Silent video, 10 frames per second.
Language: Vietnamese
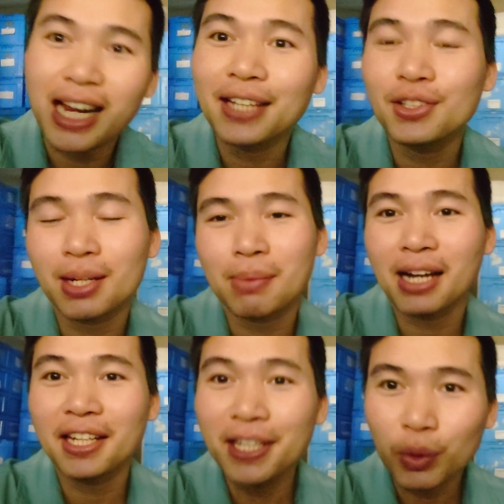sai cho các
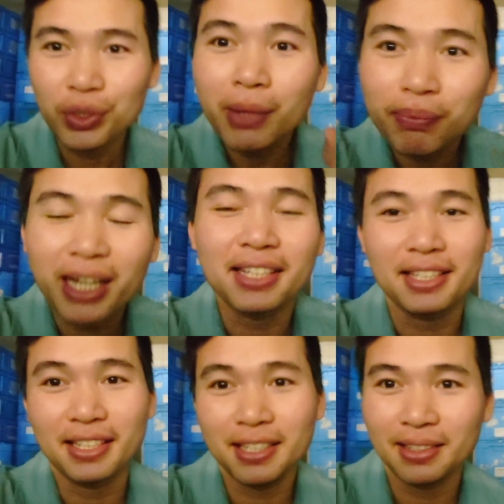bạn hiểu nhầm cái
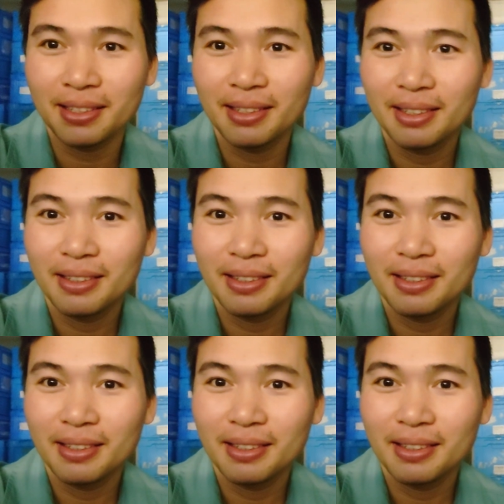ý đi,